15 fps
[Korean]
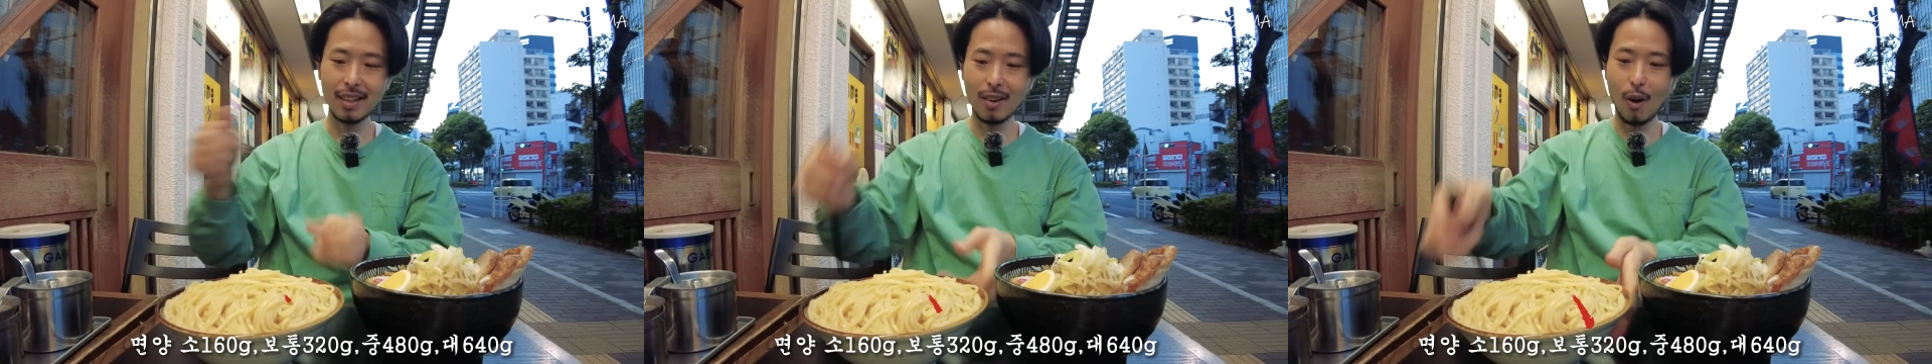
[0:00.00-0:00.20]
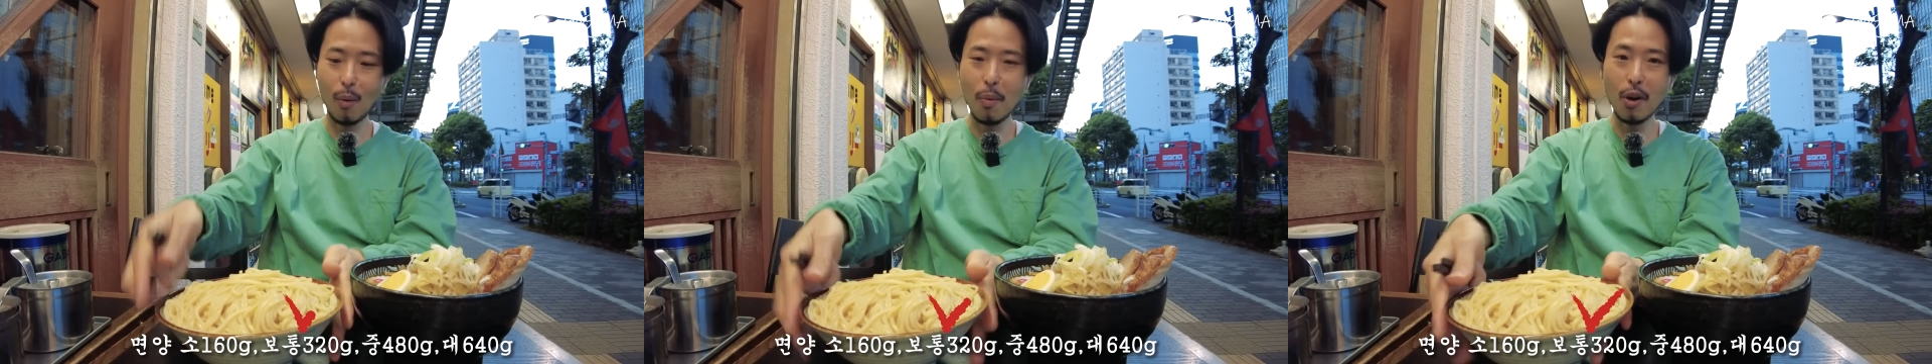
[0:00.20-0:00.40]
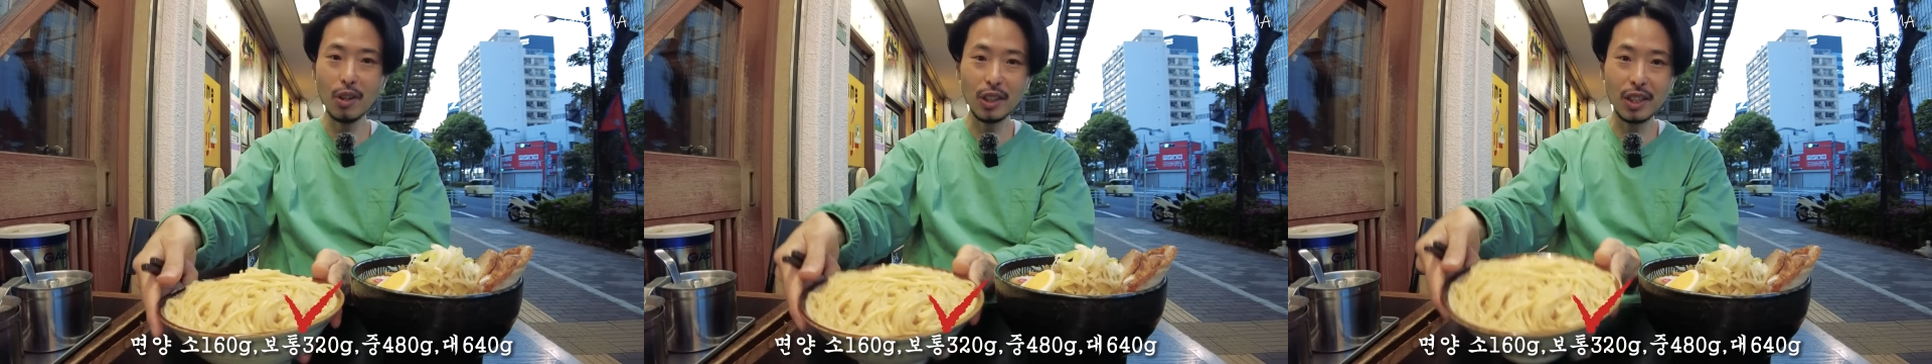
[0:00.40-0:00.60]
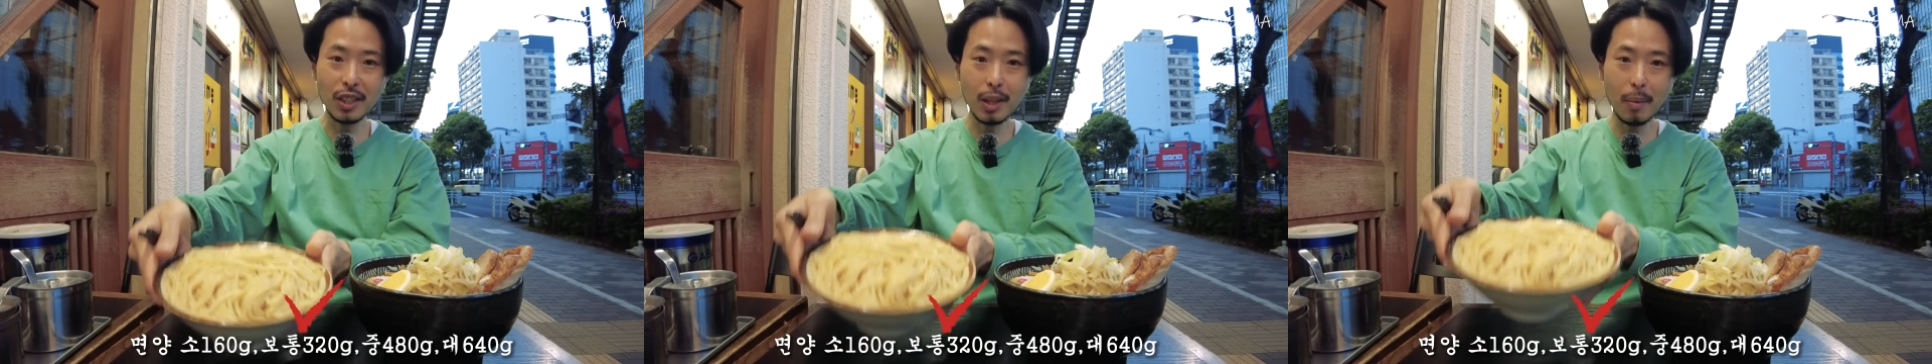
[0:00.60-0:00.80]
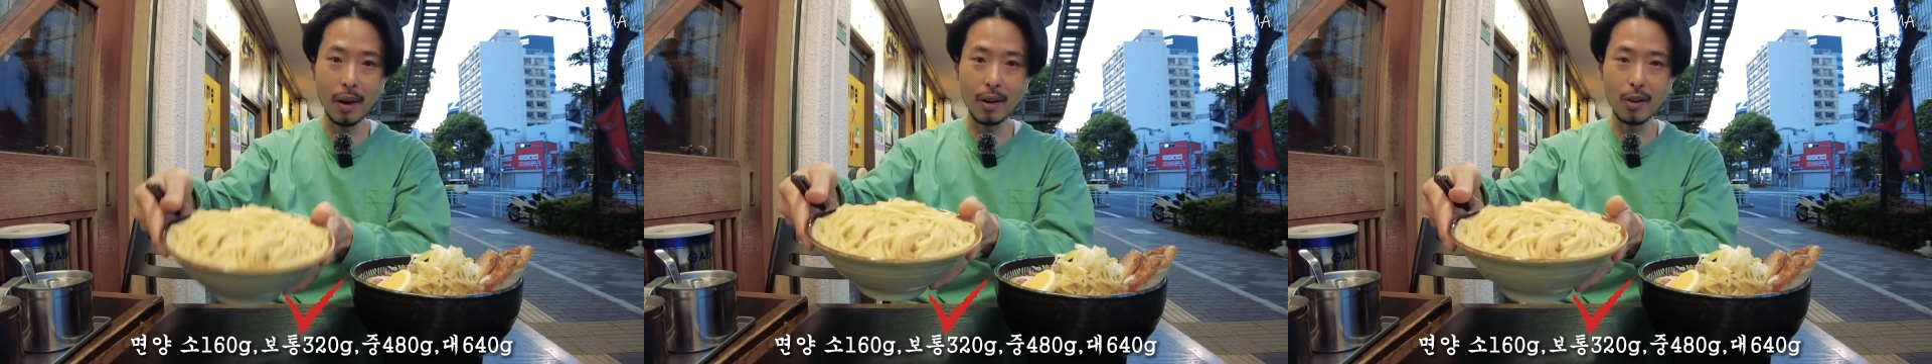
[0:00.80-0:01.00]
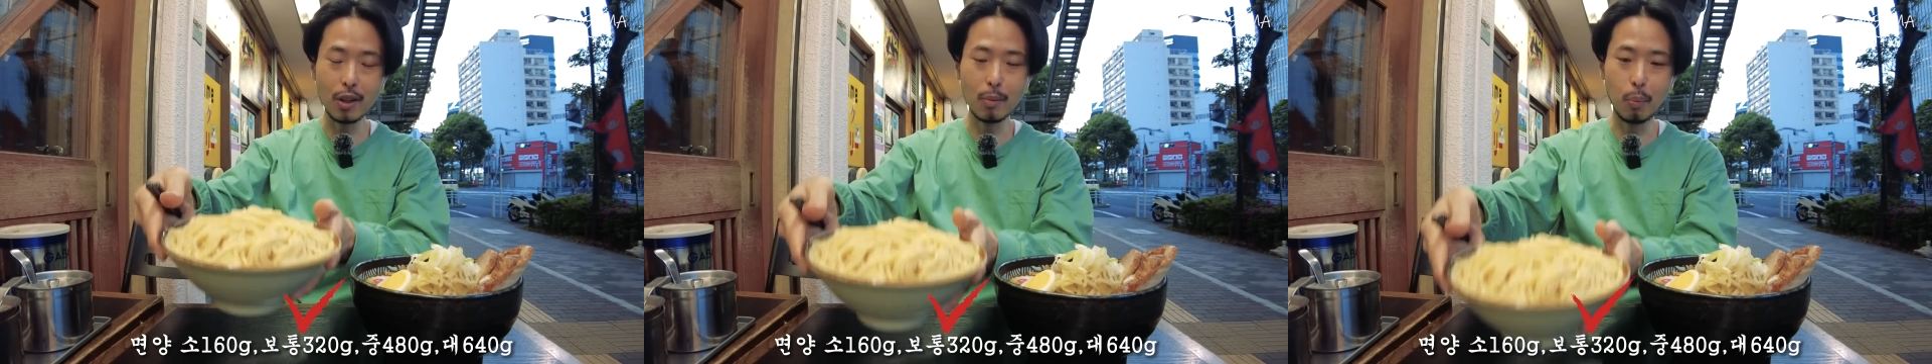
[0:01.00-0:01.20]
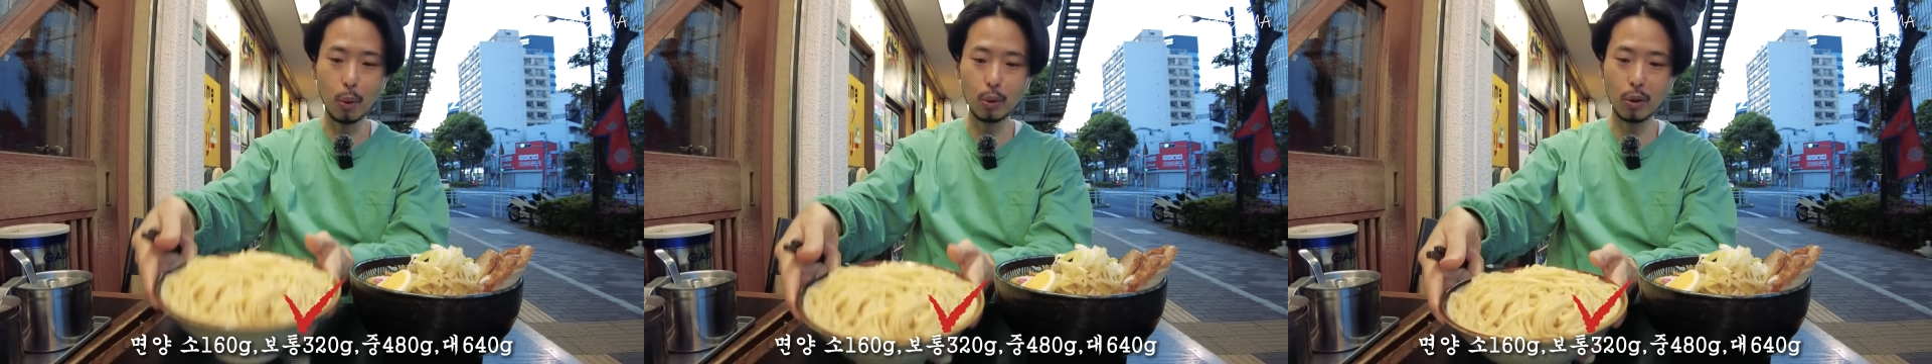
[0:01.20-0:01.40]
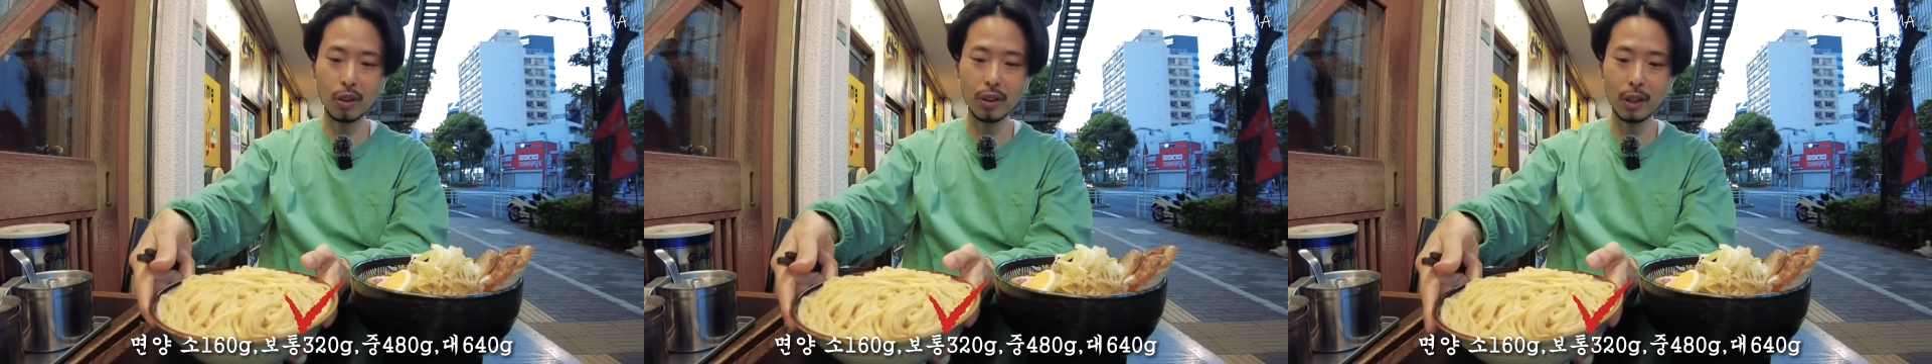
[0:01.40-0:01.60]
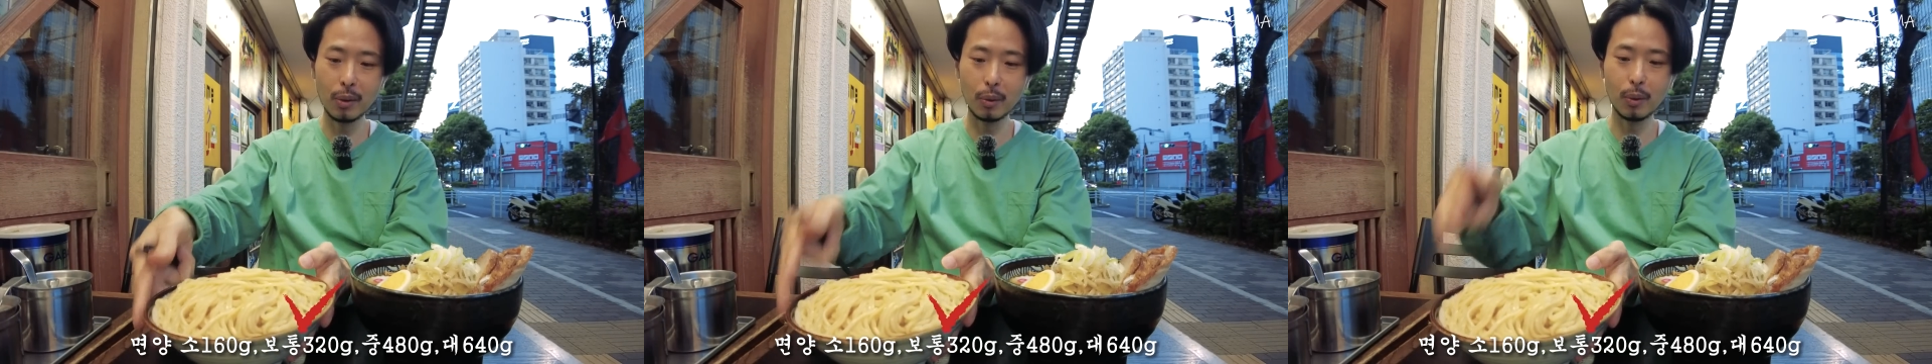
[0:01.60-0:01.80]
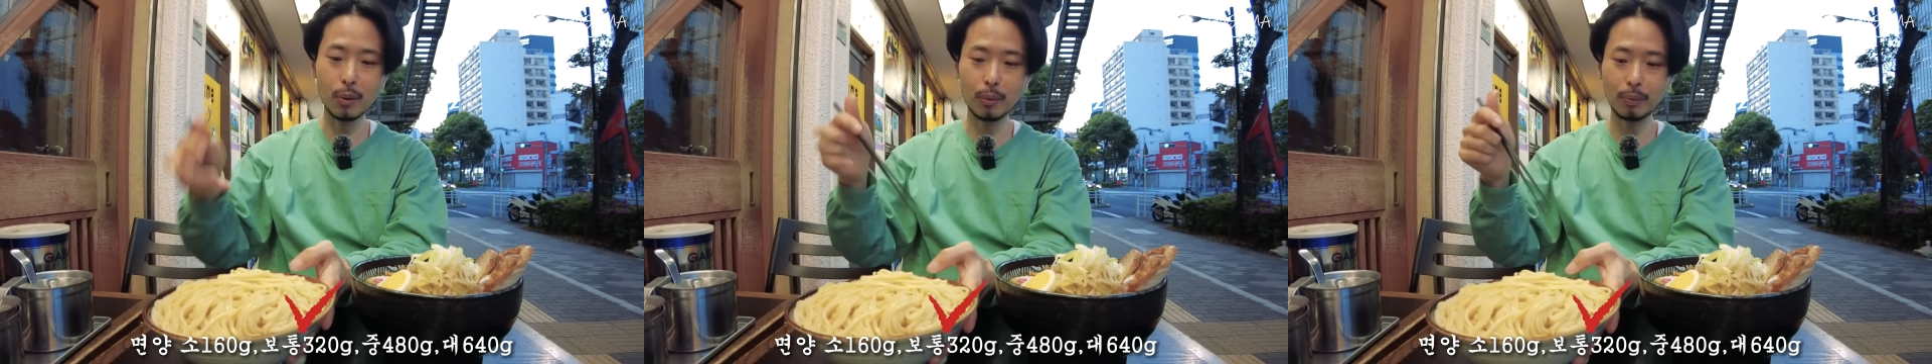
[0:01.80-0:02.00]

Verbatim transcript: 면이 진짜 많아요. 이게 보통인데도.